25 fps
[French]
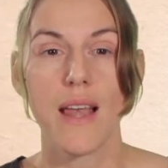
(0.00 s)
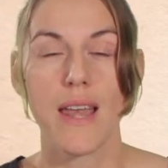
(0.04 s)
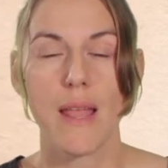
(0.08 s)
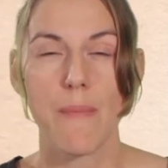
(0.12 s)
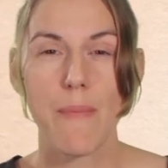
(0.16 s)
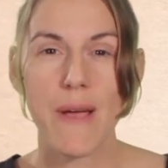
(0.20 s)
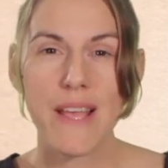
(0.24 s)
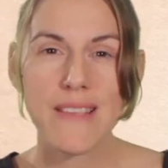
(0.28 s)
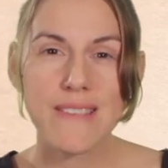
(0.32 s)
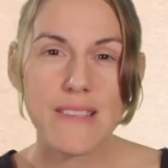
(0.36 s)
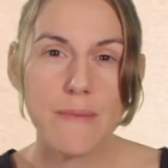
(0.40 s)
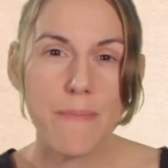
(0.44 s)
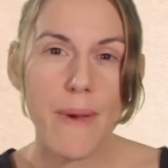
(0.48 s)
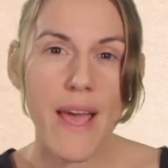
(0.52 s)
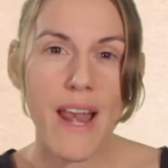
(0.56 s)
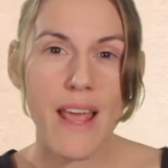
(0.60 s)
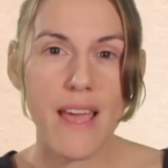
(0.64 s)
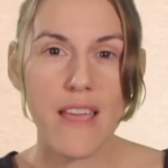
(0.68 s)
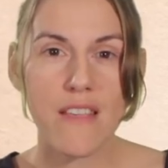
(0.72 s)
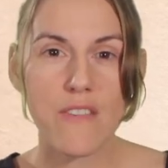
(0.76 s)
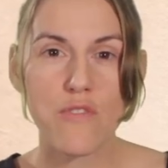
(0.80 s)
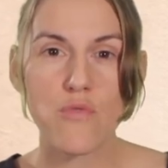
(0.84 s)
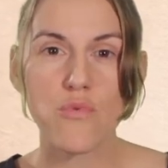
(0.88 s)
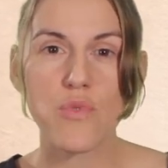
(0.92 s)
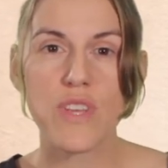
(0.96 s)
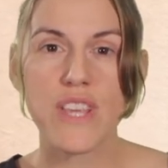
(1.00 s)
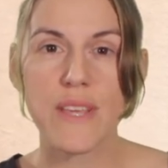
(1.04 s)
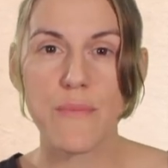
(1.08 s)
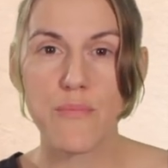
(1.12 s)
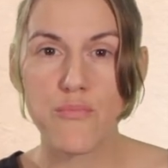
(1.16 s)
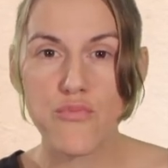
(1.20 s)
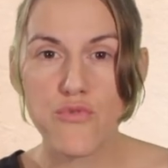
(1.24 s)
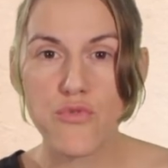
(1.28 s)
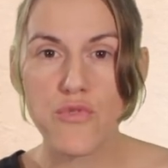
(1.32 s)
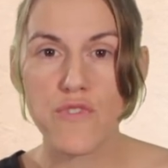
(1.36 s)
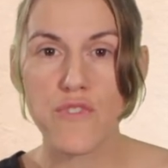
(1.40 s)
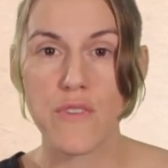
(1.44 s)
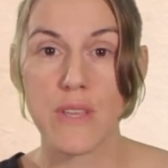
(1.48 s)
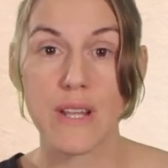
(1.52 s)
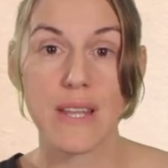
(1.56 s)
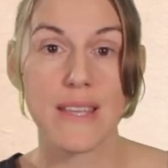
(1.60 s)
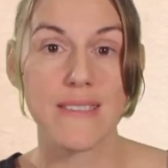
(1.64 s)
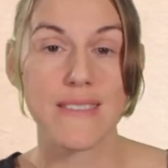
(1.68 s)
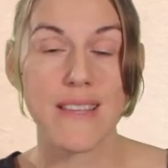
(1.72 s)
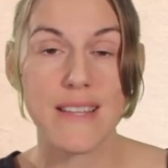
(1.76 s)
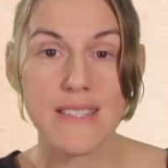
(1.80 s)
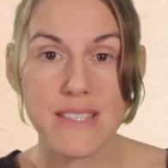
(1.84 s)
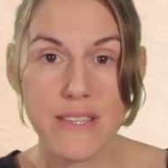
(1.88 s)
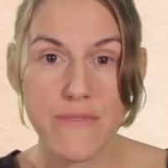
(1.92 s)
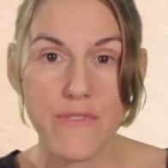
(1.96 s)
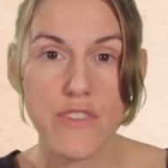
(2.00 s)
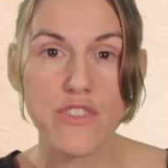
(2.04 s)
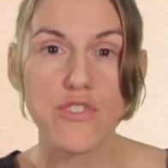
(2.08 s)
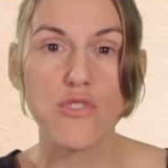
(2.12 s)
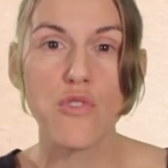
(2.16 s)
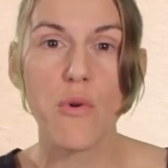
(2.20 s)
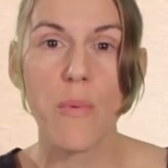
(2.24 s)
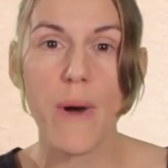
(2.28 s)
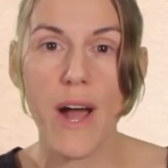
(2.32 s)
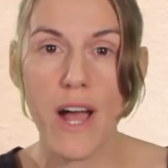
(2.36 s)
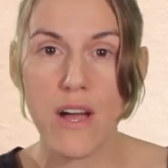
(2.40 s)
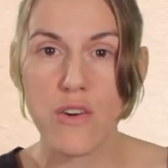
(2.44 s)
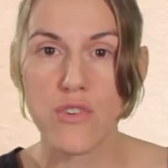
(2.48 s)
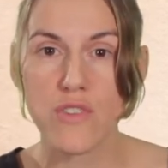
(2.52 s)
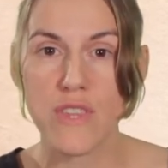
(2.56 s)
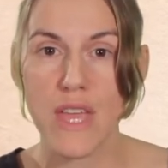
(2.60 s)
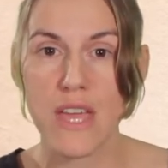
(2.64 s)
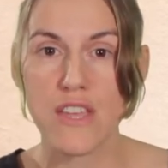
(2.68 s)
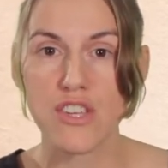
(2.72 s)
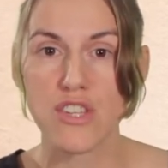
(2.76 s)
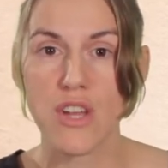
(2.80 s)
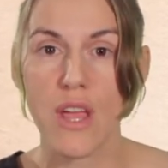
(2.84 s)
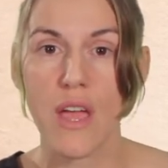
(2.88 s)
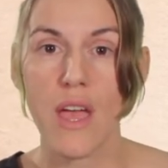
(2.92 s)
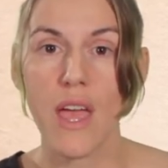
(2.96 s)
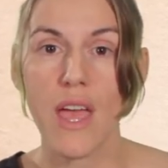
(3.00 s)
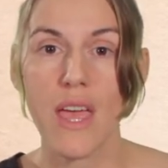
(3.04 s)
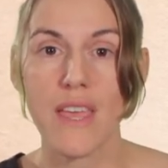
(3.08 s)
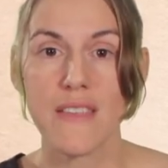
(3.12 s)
la principale raison qui pousse les individus au braconnage,